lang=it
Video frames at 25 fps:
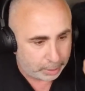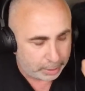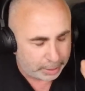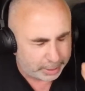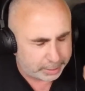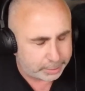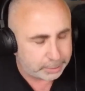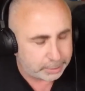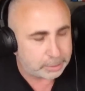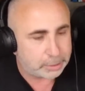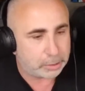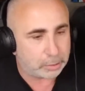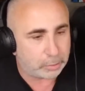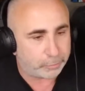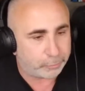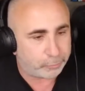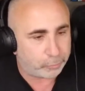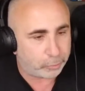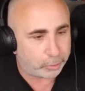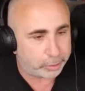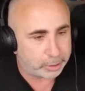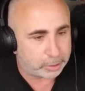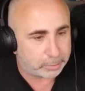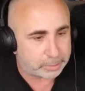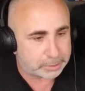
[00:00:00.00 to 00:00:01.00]
Ritiro
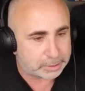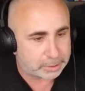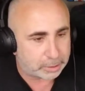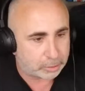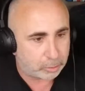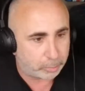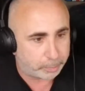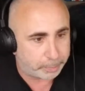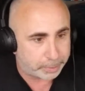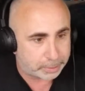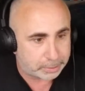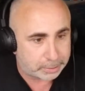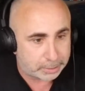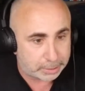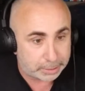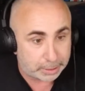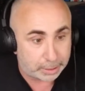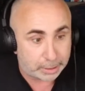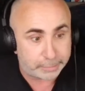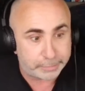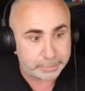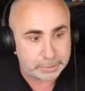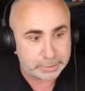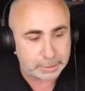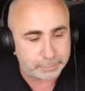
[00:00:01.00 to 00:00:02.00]
fuori questa copertina.
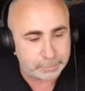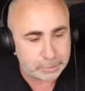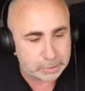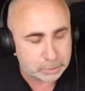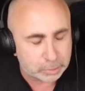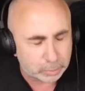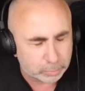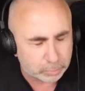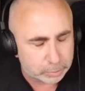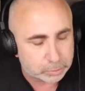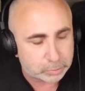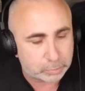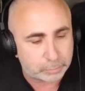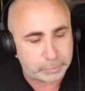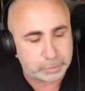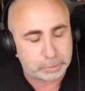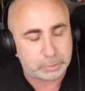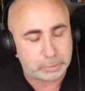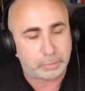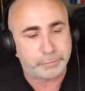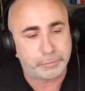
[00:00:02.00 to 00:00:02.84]
L'avete visto questo video?